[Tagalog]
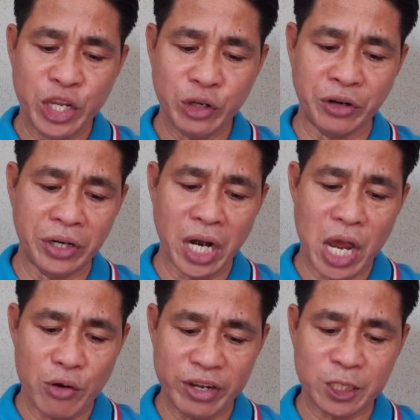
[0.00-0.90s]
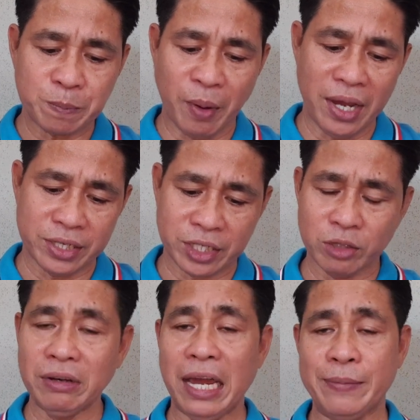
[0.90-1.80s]
your response
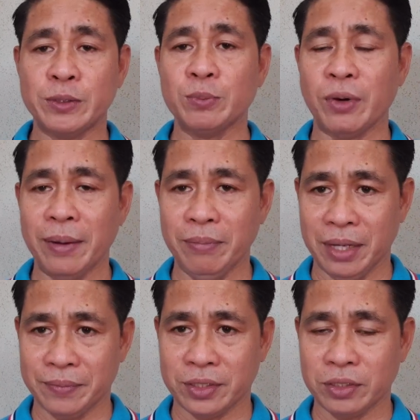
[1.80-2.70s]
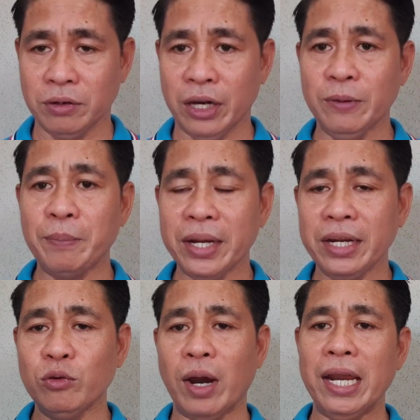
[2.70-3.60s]
to life's problems. Kung anong
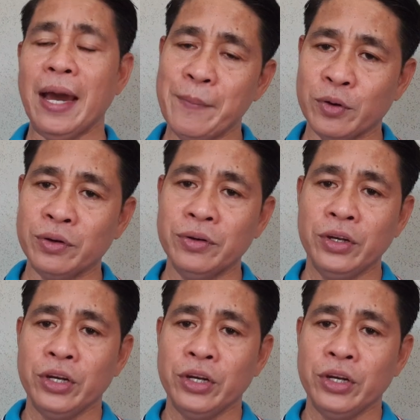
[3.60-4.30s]
paniniwala mo,